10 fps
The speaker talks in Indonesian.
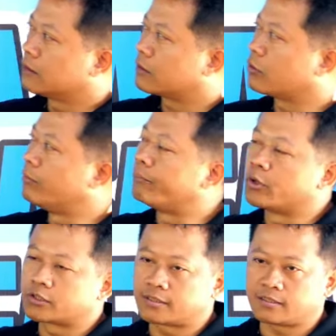
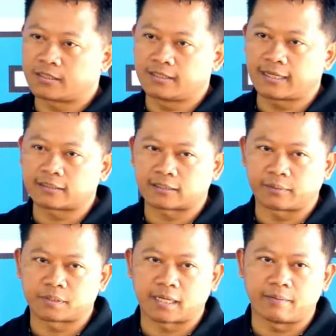komposisinya
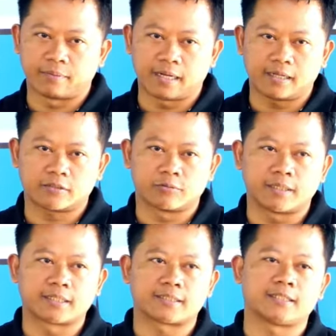tetap sama, cuma
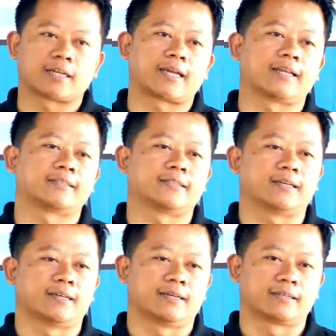dikecilkan aja
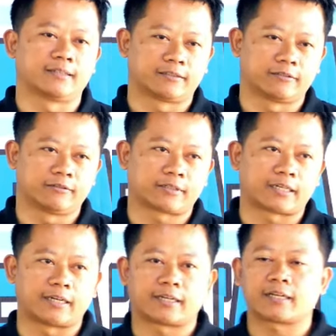gitu.
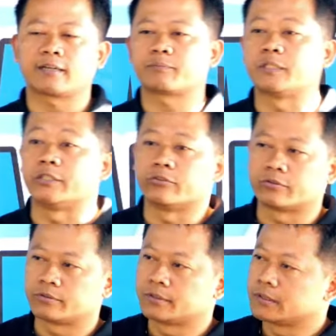Kadang-kadang kan bingung.
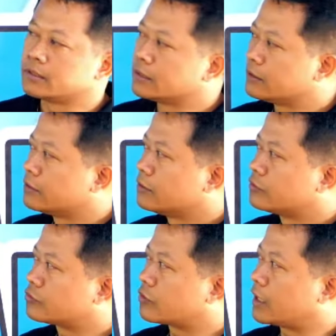
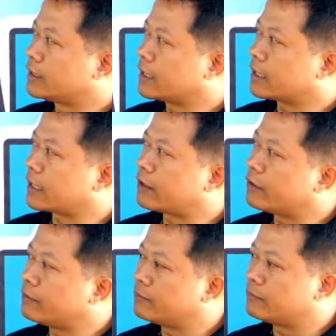Soalnya
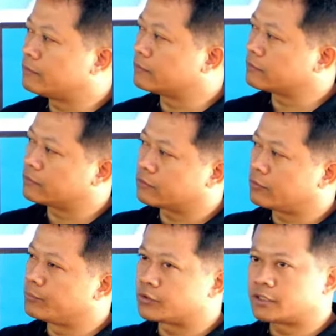kalau
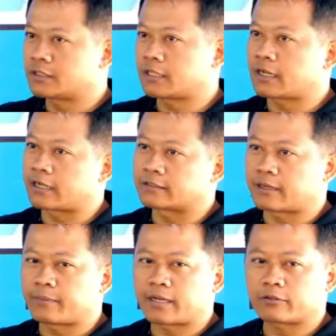komposisinya nggak
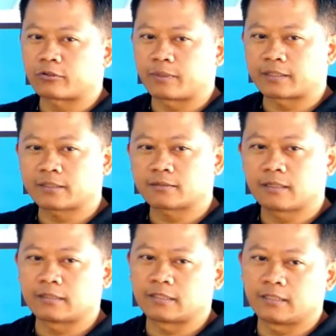sama, otomatis
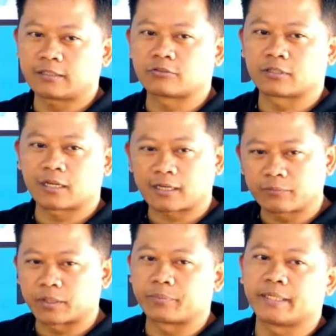hasilnya juga akan
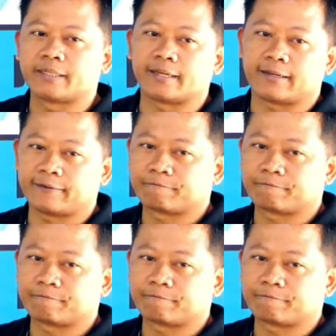berbeda.